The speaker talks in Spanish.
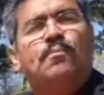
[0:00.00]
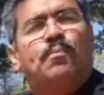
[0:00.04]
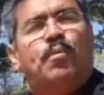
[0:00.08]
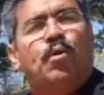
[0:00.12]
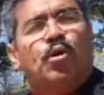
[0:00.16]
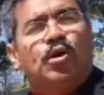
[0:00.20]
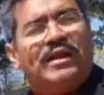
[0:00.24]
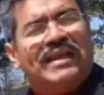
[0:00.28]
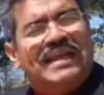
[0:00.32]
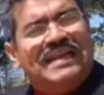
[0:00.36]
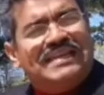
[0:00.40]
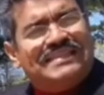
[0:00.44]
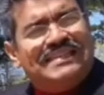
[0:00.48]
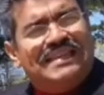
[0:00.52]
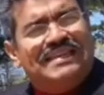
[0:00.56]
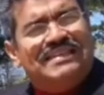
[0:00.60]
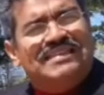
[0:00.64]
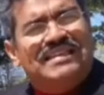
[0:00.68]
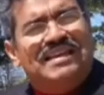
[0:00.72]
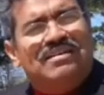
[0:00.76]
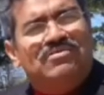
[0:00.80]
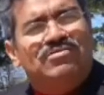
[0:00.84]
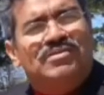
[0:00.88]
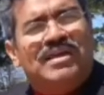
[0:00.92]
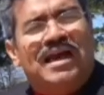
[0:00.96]
porque se
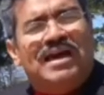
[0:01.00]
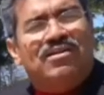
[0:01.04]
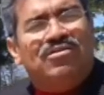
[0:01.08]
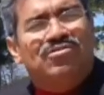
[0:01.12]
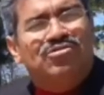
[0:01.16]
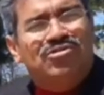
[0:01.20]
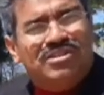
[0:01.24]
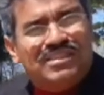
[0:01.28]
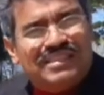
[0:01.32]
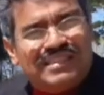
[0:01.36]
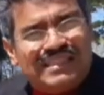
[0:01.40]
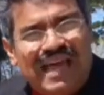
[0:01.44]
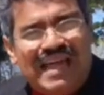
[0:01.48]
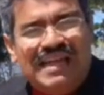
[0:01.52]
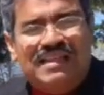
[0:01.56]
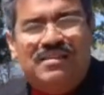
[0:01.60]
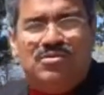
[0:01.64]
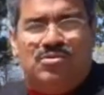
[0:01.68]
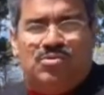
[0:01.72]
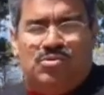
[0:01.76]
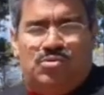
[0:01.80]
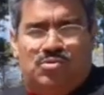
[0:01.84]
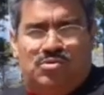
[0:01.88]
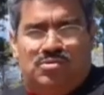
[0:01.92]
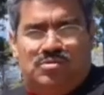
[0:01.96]
endeudaron
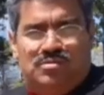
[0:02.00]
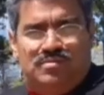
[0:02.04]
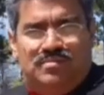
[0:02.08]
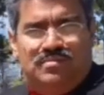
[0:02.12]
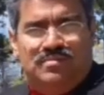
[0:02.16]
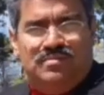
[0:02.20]
tanto